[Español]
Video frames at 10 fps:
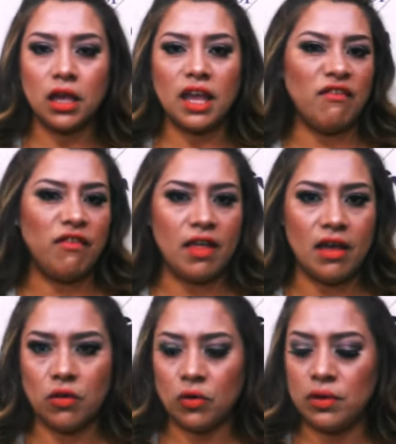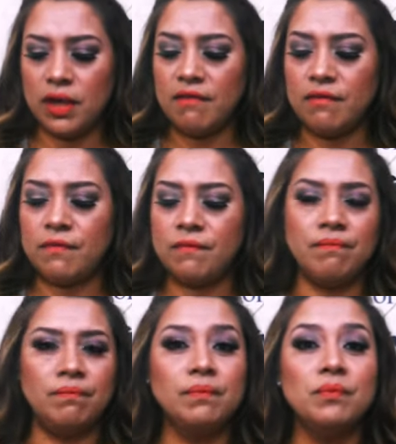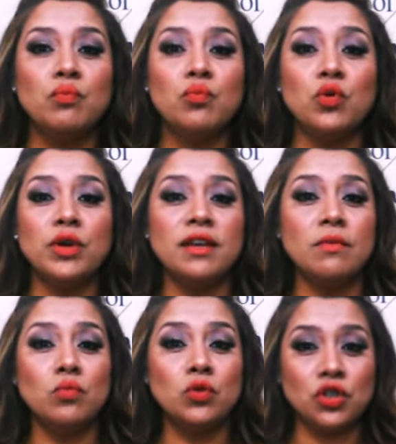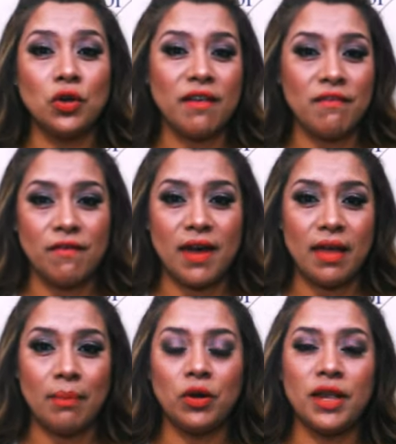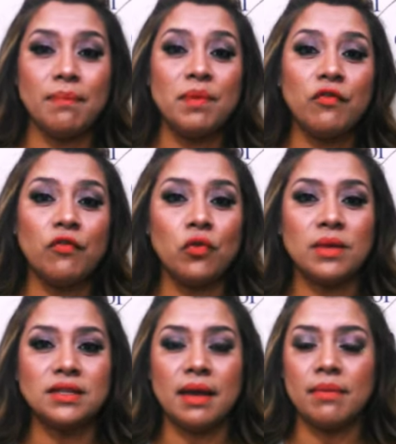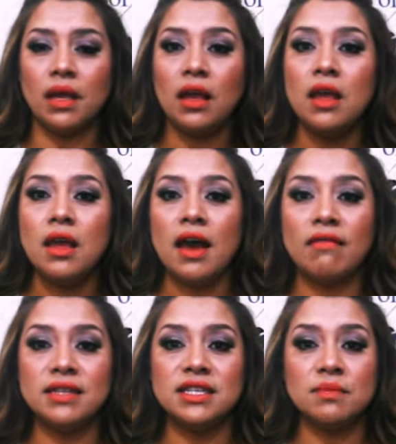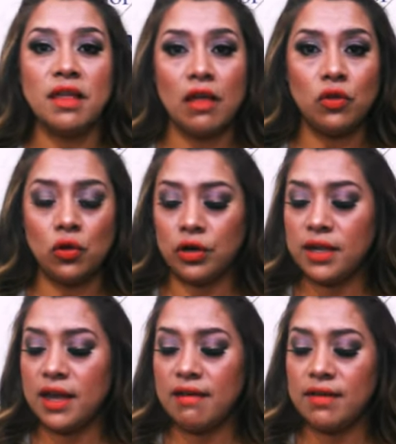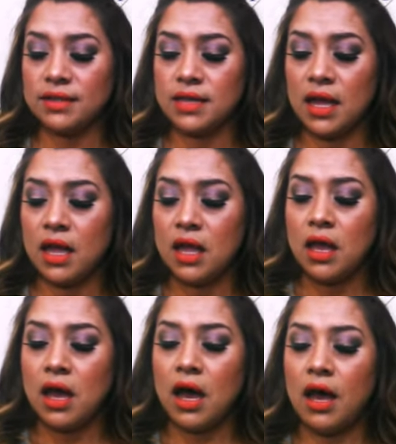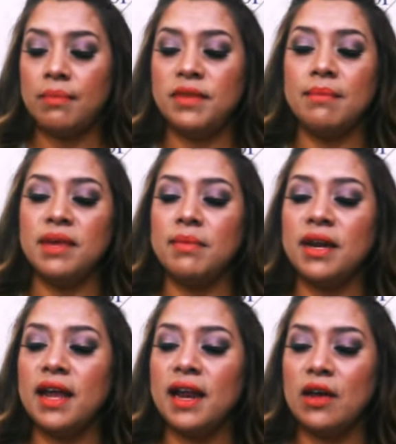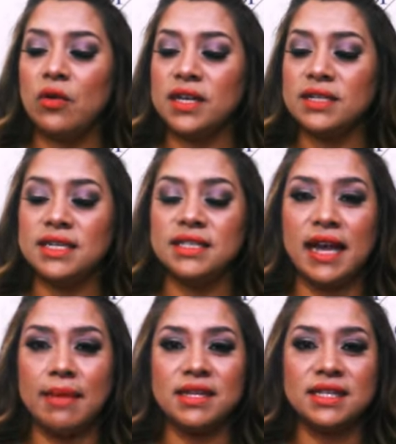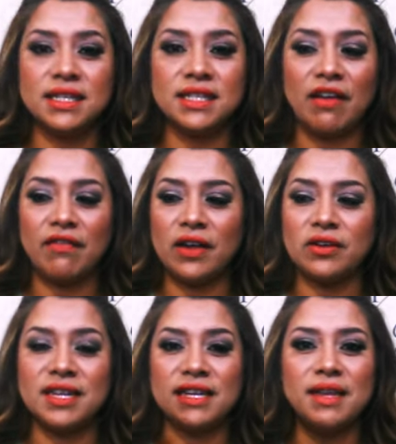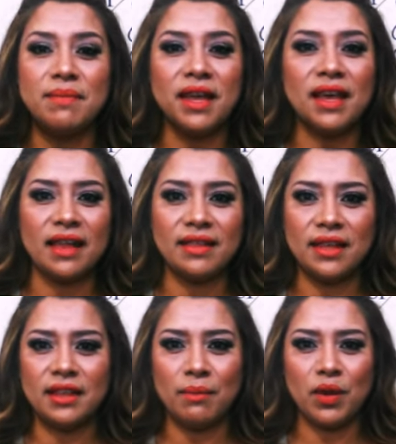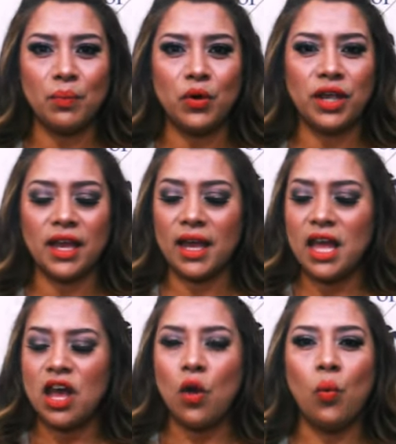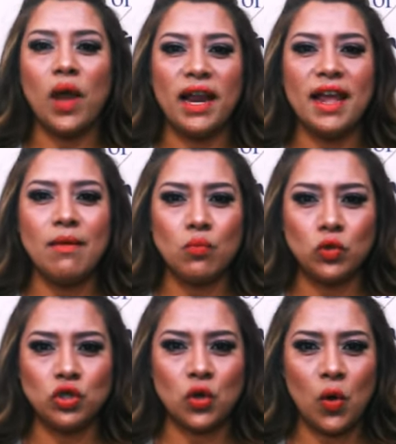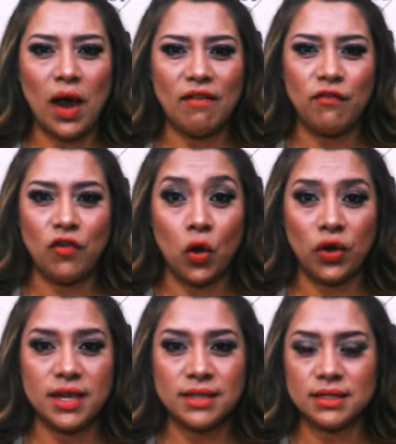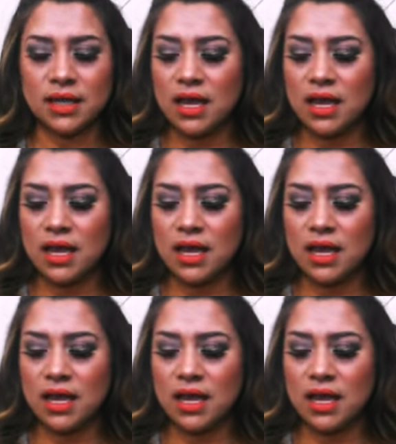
que enfadado, muy mucho que enfada porque hay perfumes que a mí a veces me dan dolor de cabeza. también me regalaron este Diamonds and Sapphires. Este me encanta también porque huele mucho a flores